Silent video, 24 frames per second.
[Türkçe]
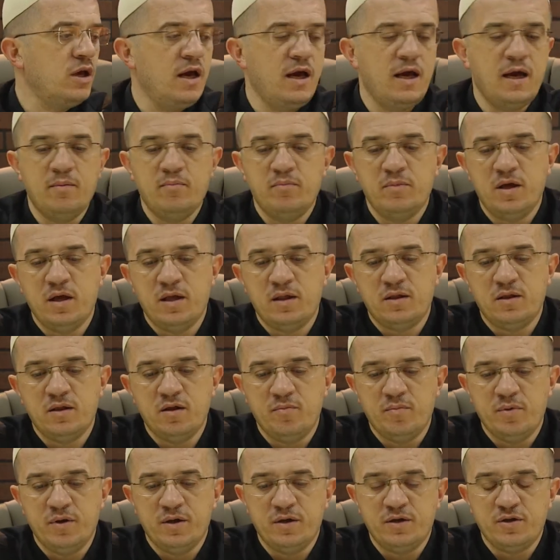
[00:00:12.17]

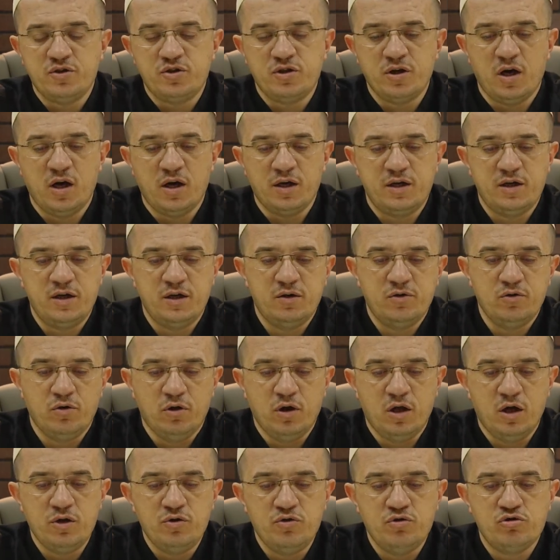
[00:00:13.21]
ehemmiyetli bir şakirdi
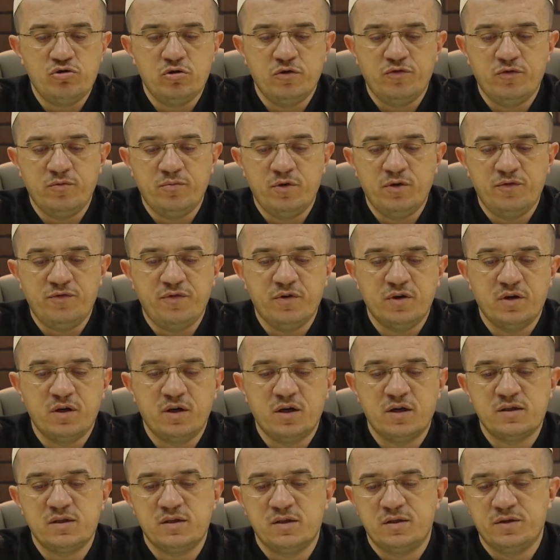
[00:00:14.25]
olan Yusuf'un bir
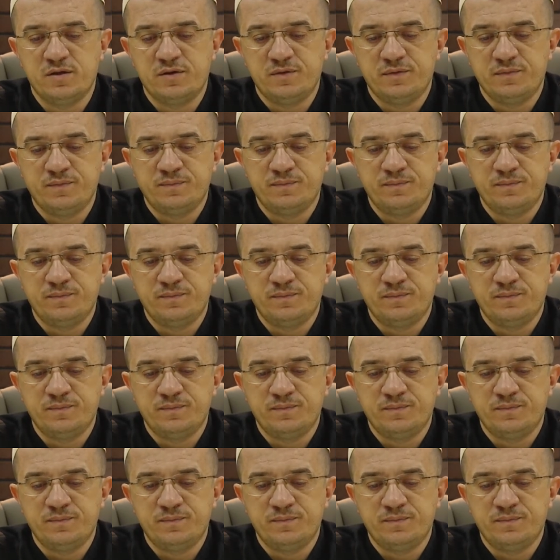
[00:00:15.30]
fıkrasıdır.